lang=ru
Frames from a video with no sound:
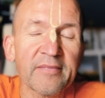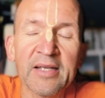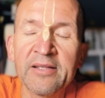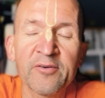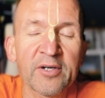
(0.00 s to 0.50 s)

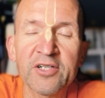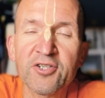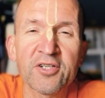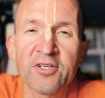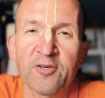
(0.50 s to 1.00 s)
Но,
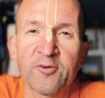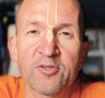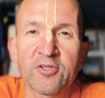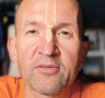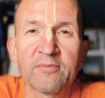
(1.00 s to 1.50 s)
конечно, не
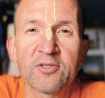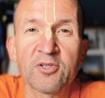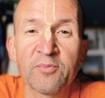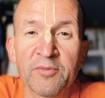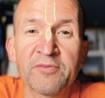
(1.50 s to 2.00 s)
хочет,
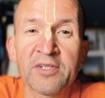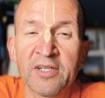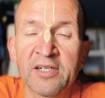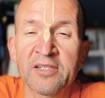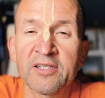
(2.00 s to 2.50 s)
чтобы мы
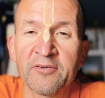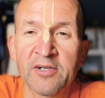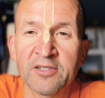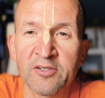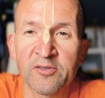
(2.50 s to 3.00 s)
всегда
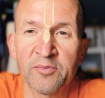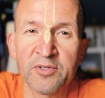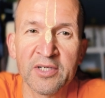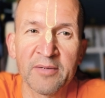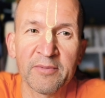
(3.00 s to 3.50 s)
оставались
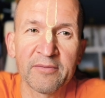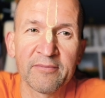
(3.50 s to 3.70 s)
глупцами.